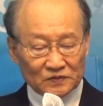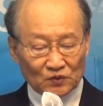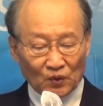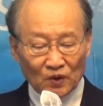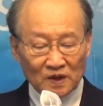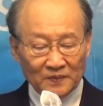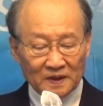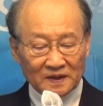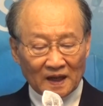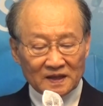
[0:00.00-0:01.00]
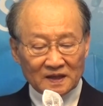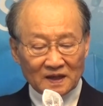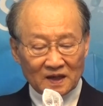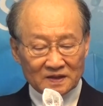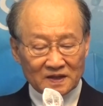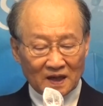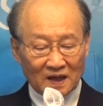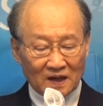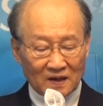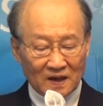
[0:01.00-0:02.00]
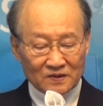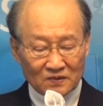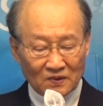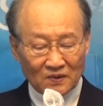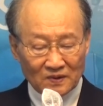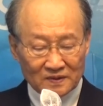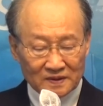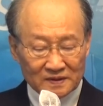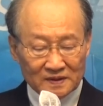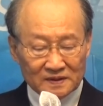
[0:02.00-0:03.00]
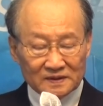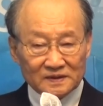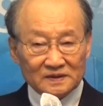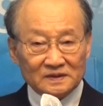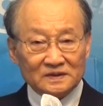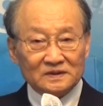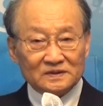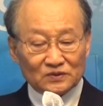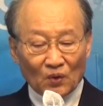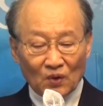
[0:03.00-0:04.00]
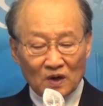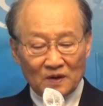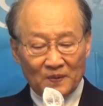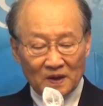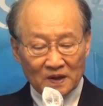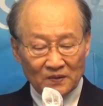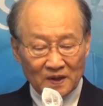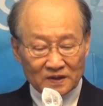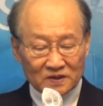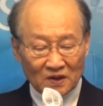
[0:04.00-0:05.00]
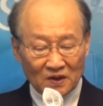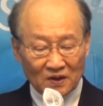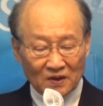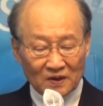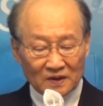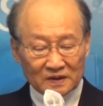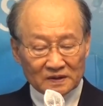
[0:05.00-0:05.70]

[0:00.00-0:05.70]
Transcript: 돈이면 다 된다는 생각을 가지고 돈을 벌기 위해서